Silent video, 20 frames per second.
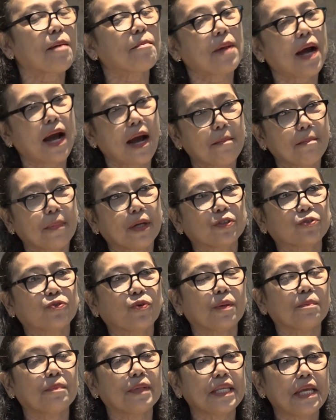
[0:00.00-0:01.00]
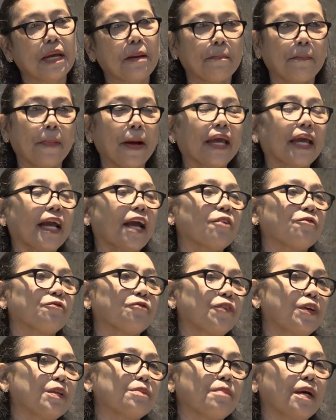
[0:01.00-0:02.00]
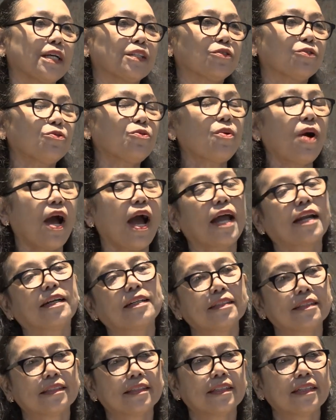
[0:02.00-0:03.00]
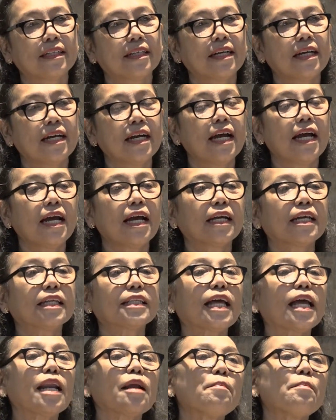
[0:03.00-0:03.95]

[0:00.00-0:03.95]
hamba-hamba Tuhan menyampaikan firman Tuhan, kita